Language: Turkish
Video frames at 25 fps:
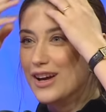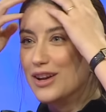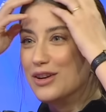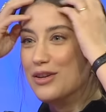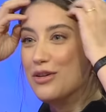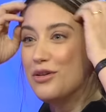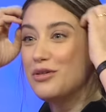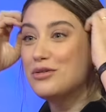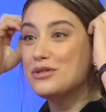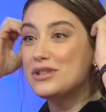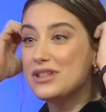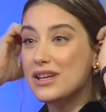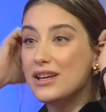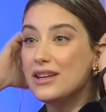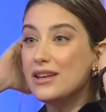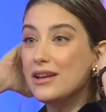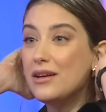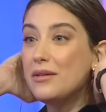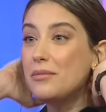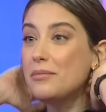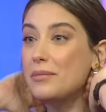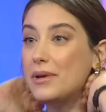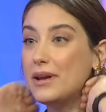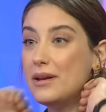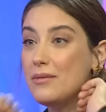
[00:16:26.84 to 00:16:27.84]

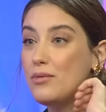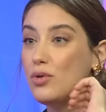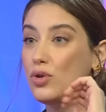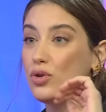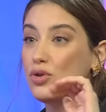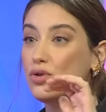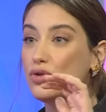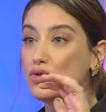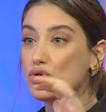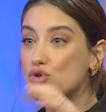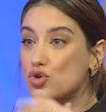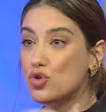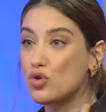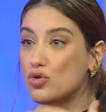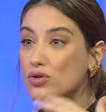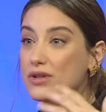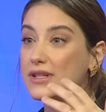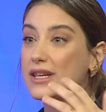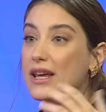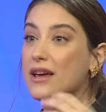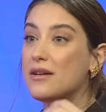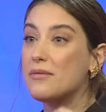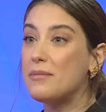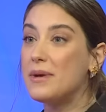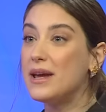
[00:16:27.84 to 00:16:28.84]
Loğusalığım benim onu çok
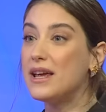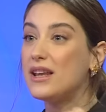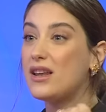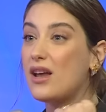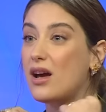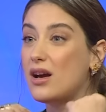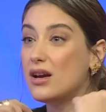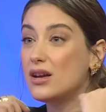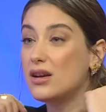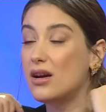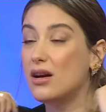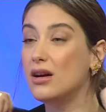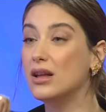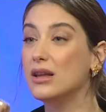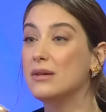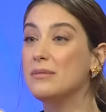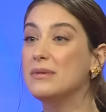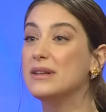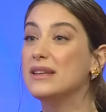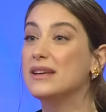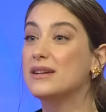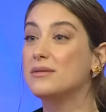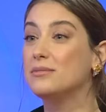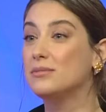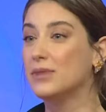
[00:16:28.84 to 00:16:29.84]
sevmeye dair
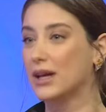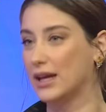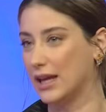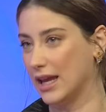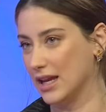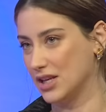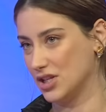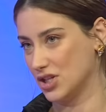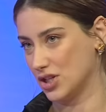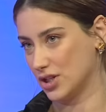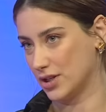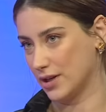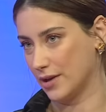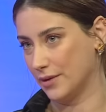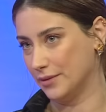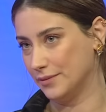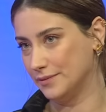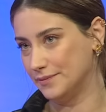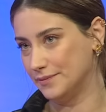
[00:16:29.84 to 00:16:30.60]
ağlamalarımla geçti.